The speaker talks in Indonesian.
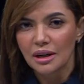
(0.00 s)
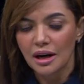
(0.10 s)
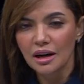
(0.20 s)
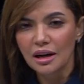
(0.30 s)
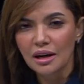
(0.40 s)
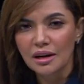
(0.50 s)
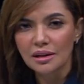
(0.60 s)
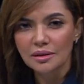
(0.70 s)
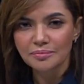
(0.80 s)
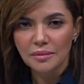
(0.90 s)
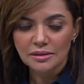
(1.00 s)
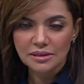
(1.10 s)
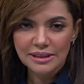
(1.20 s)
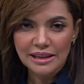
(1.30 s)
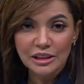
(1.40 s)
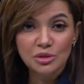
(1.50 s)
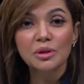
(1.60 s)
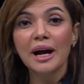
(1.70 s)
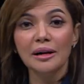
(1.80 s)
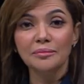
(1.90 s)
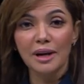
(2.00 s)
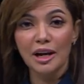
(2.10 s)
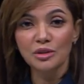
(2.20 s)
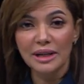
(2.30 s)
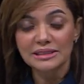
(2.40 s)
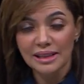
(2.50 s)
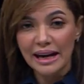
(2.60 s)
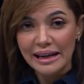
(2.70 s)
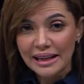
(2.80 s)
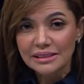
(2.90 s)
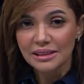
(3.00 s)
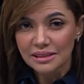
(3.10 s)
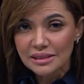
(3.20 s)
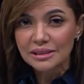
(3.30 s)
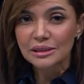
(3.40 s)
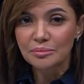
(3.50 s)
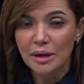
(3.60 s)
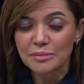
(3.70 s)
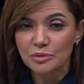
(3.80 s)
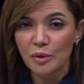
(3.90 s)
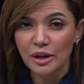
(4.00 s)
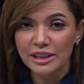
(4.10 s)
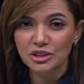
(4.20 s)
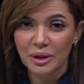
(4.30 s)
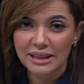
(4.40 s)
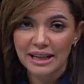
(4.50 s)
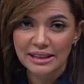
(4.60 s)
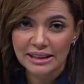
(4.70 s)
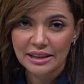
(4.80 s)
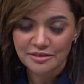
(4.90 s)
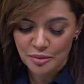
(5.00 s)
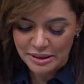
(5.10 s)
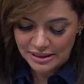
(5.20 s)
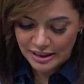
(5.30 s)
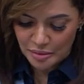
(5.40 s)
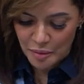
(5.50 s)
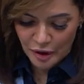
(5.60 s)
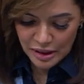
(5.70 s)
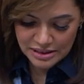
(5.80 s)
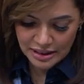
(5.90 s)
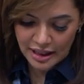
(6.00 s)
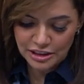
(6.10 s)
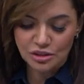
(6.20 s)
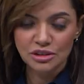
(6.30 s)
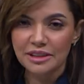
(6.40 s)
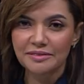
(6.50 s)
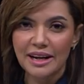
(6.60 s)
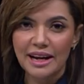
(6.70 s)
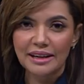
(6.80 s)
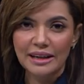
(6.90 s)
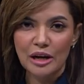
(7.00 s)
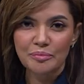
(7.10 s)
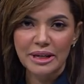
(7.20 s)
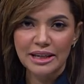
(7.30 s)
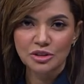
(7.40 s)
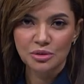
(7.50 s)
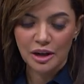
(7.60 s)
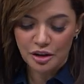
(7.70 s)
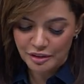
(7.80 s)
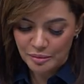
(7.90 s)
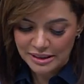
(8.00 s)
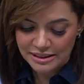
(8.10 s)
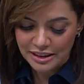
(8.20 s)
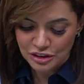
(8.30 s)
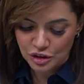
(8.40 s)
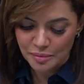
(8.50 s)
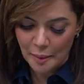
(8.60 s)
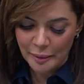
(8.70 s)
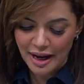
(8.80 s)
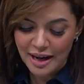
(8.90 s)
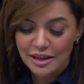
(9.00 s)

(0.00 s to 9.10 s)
eh, yang diduga melakukan serangan ke Mabes Polri sore tadi. Informasi ini kami peroleh secara eksklusif dan kami sudah konfirmasi ke sejumlah pihak